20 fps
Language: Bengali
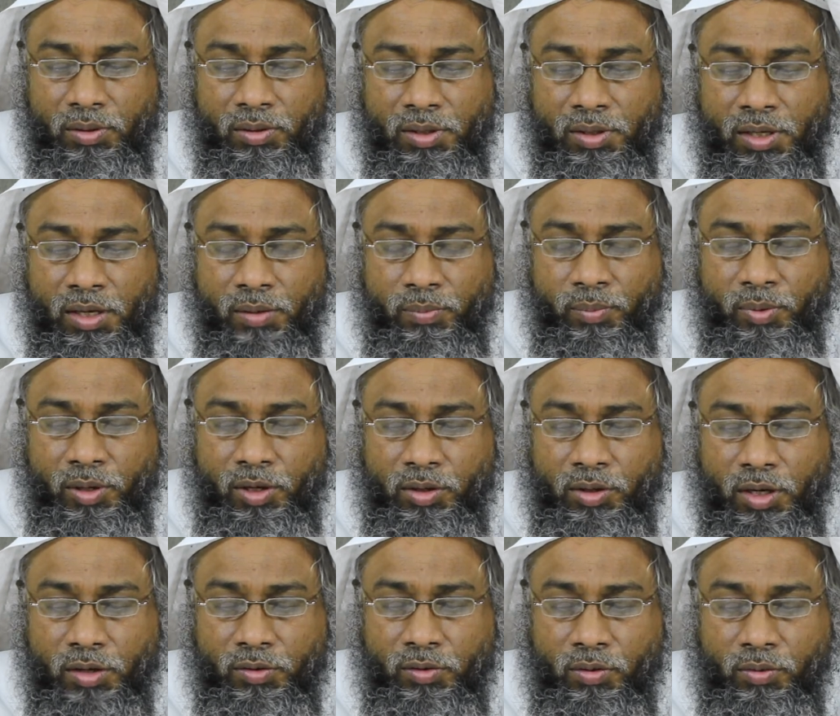নিয়ে
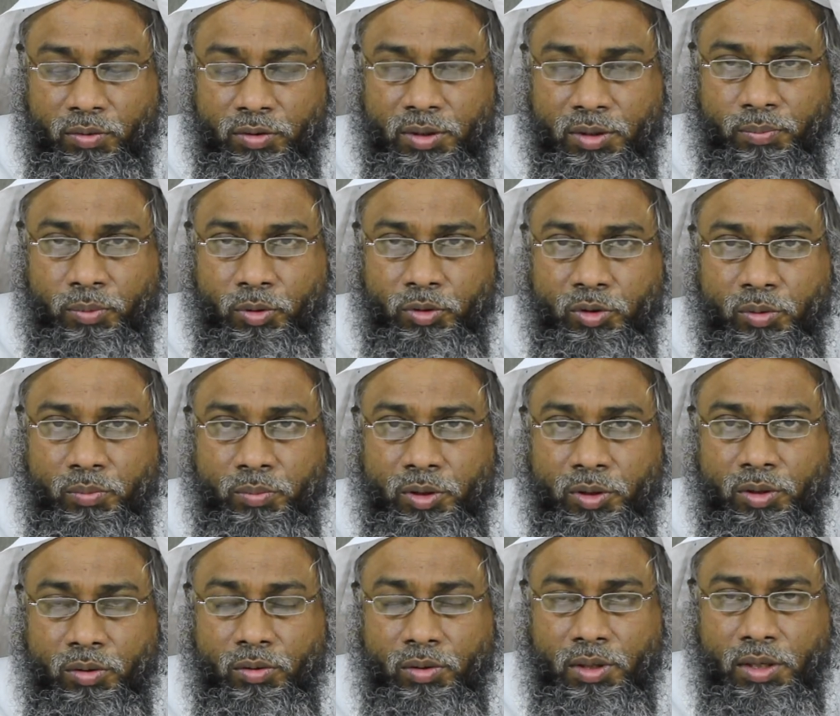ভিডিওতে আলোচনা করছি পঞ্চম
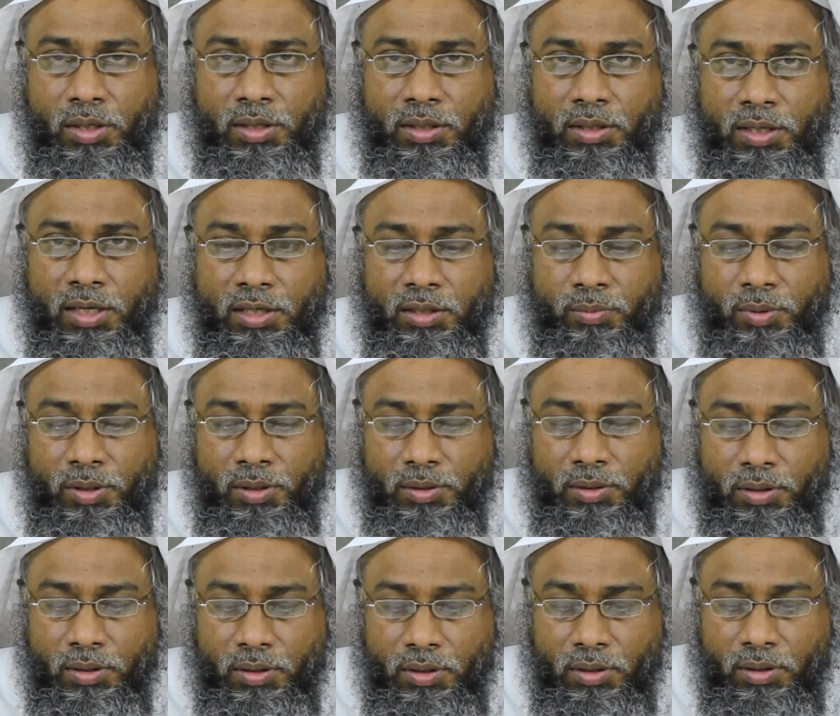ভিডিও এটাতে আসবে
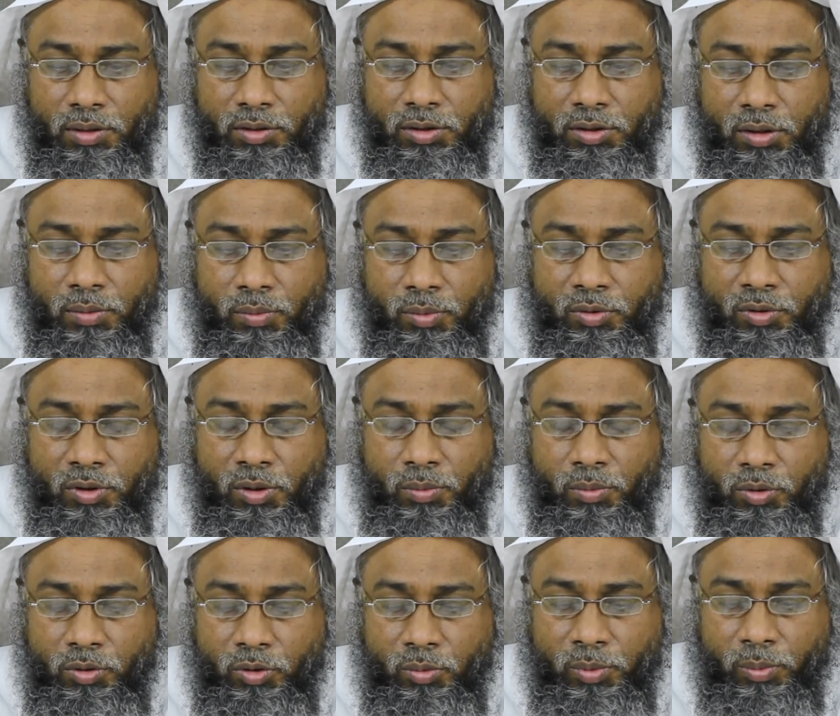সর্ব
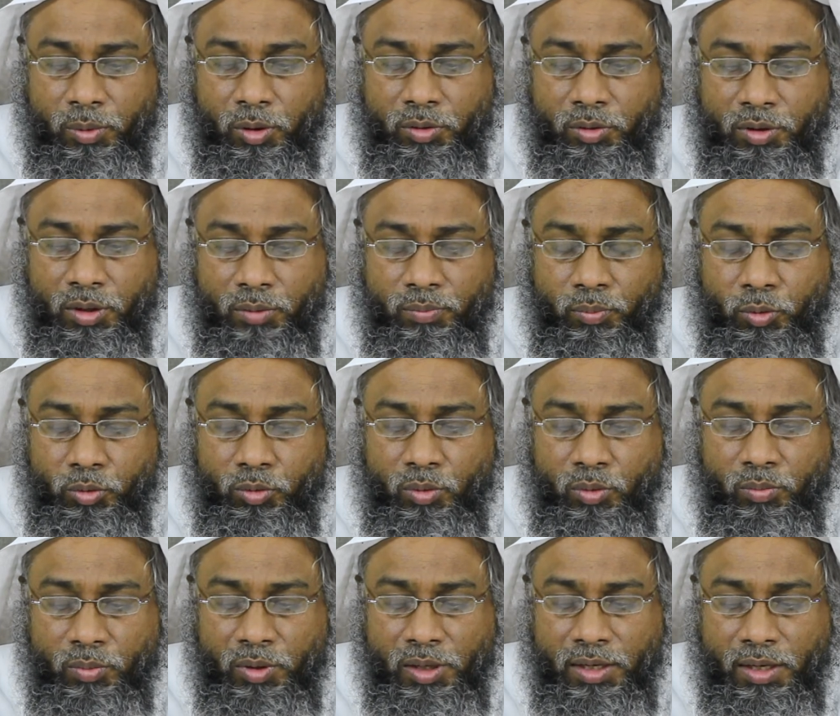সর্বোত্তম ইবাদতের
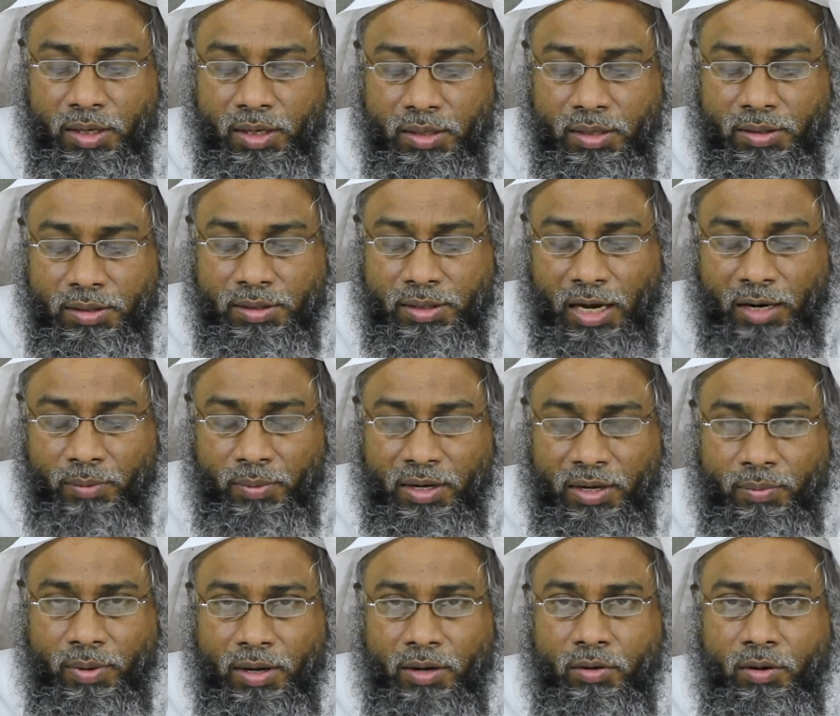প্রথম এখানে চার
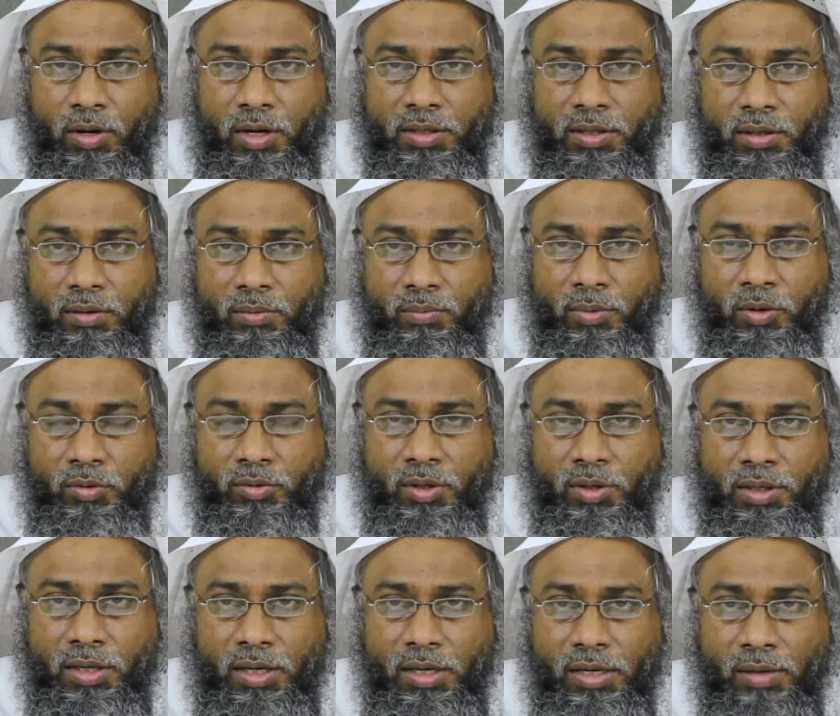ভাগে ভাগ করা হয়েছে
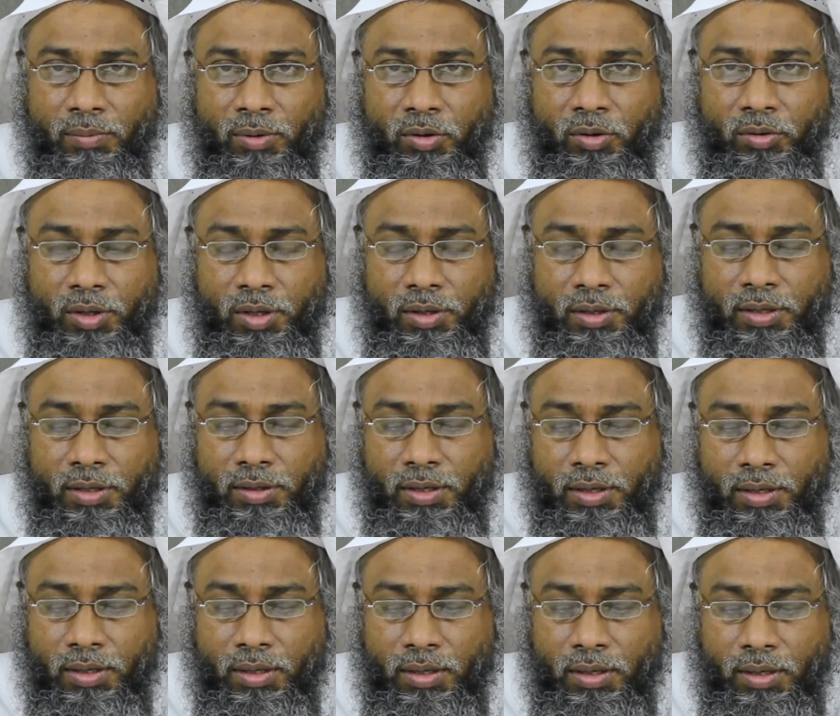মানুষদেরকে ইবাদতের ক্ষেত্রে
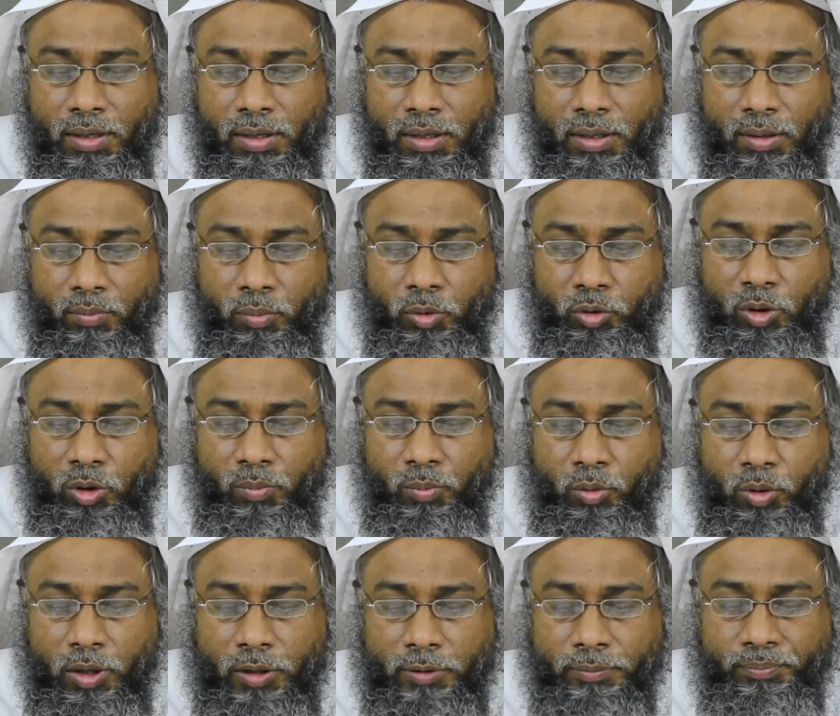প্রথম
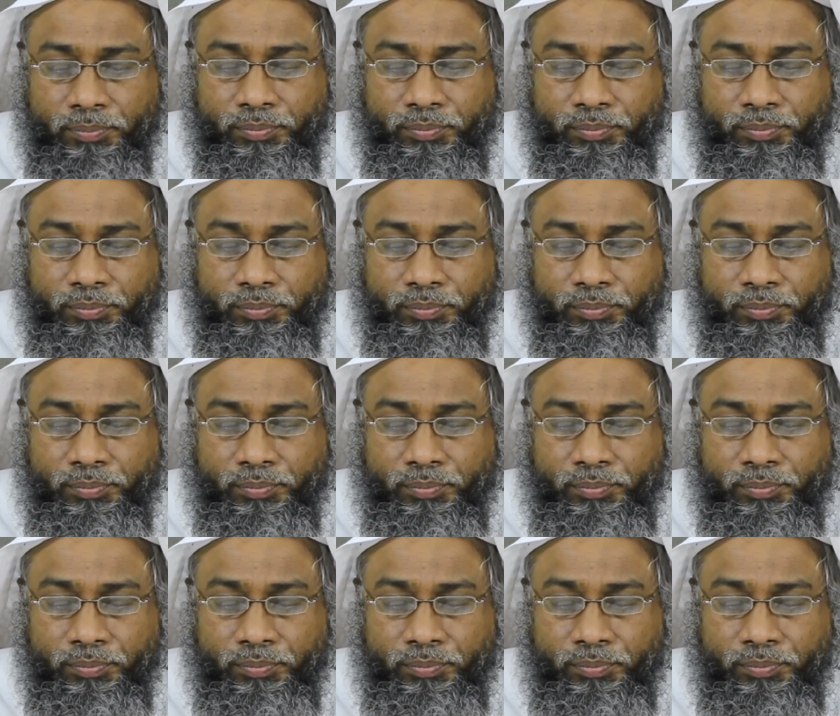প্রকার